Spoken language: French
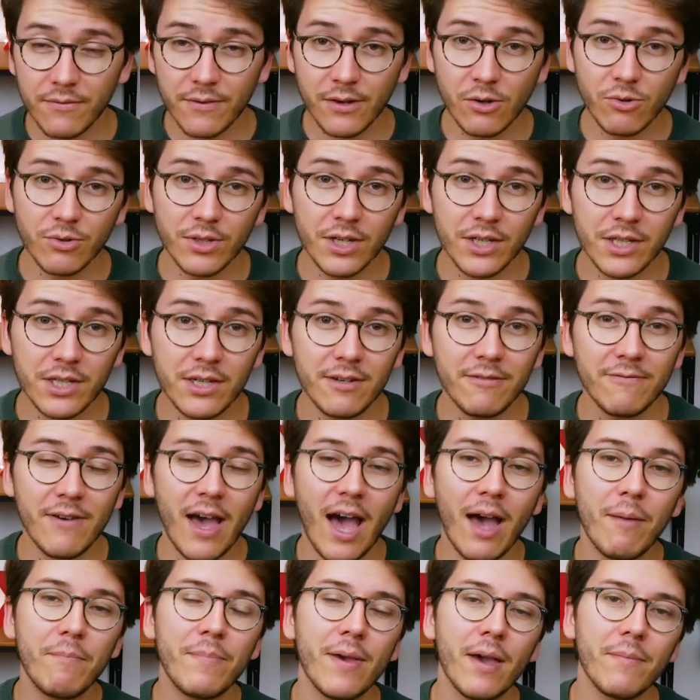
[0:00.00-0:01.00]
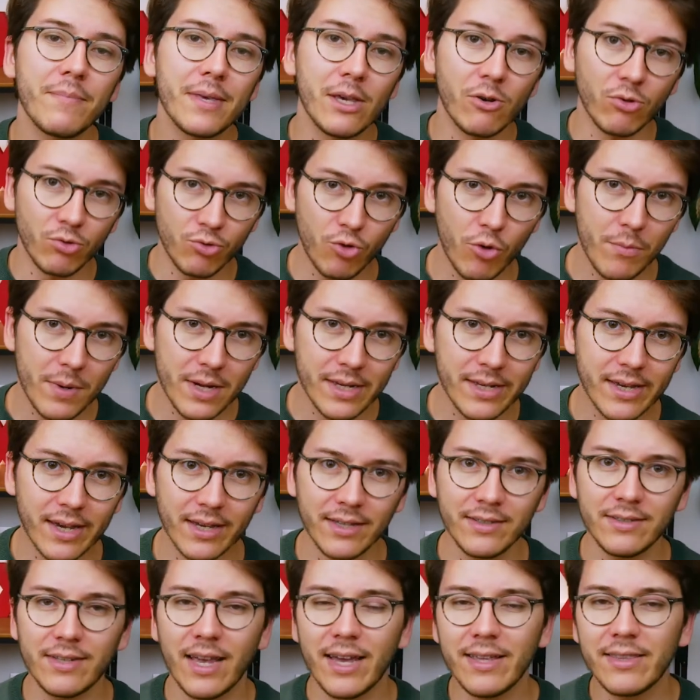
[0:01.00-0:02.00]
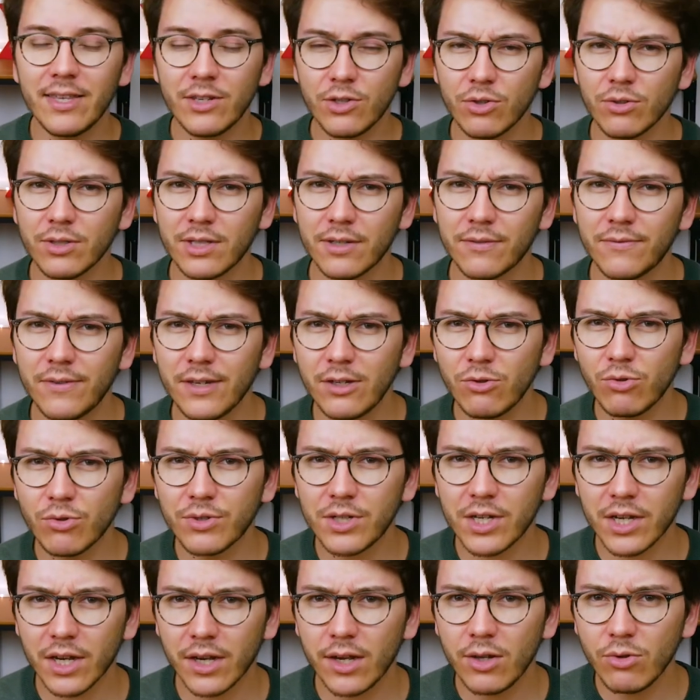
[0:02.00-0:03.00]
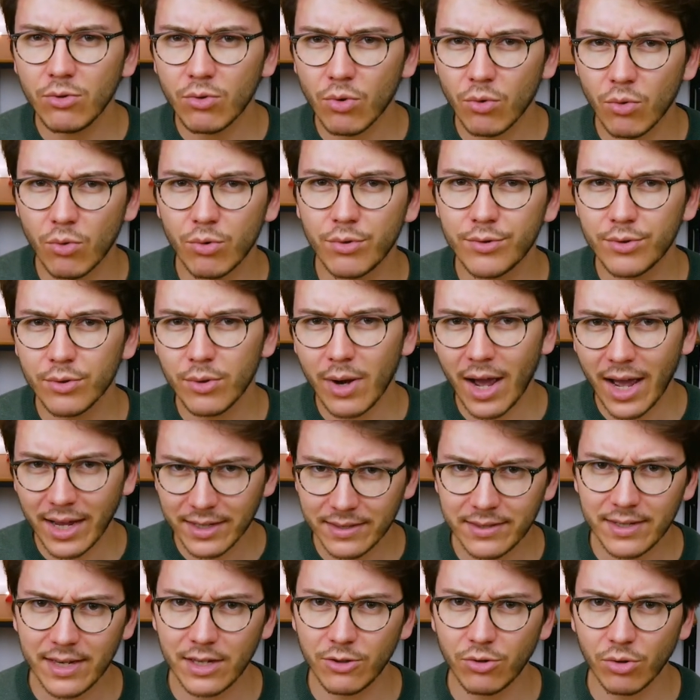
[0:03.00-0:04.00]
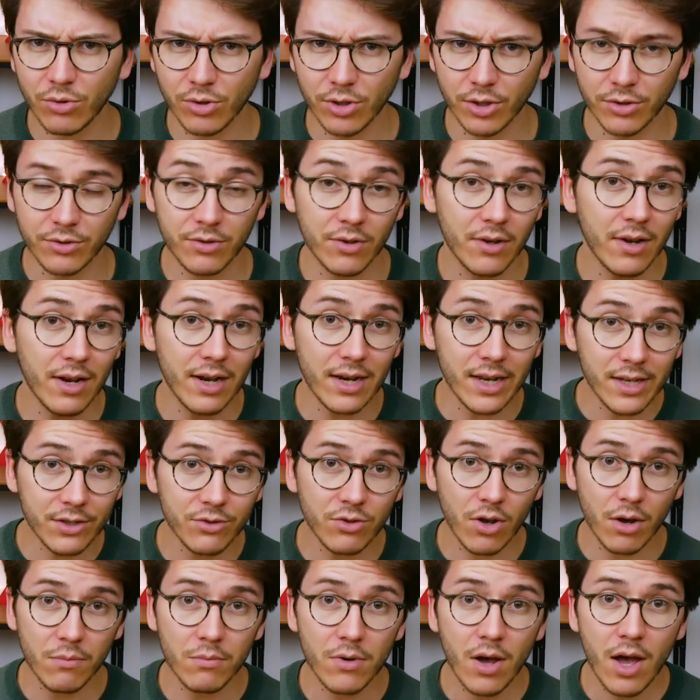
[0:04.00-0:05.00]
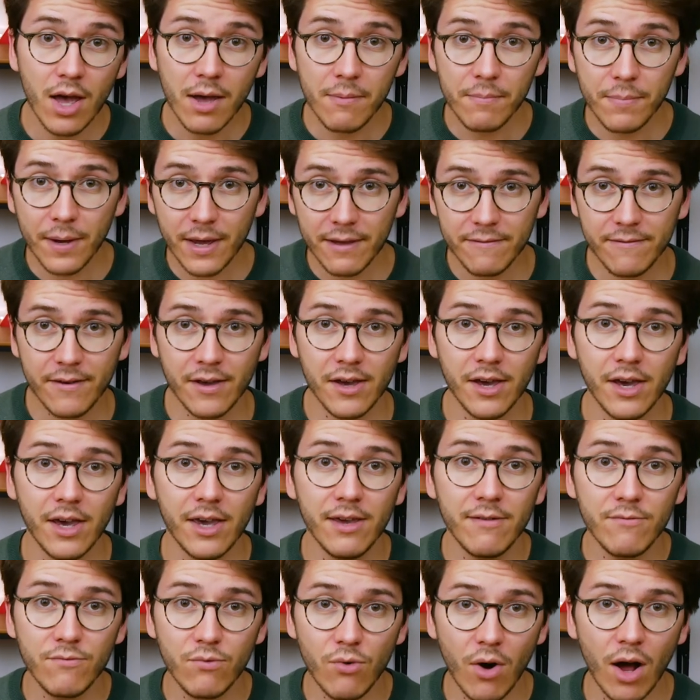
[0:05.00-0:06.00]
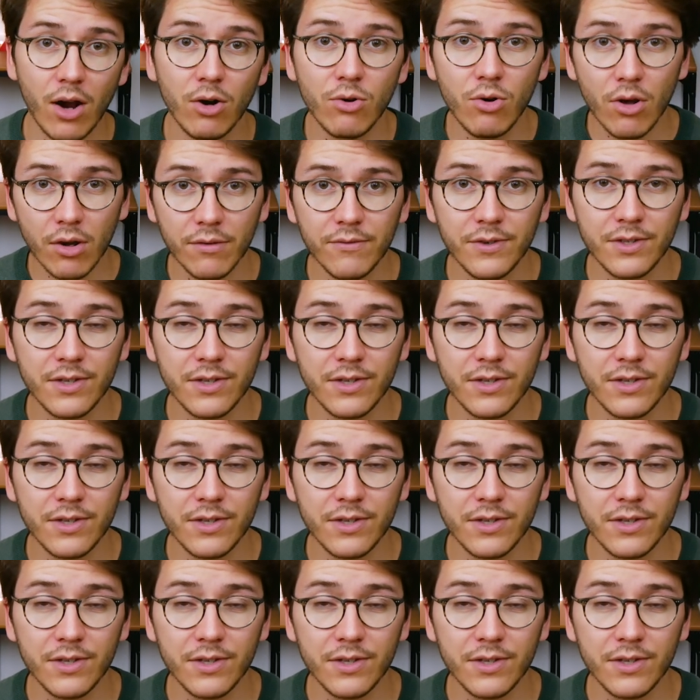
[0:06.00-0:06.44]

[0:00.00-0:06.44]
effet cognitif a permis en 2015 à des scientifiques de tirer une conclusion assez étonnante. Les hommes préféreraient voir leur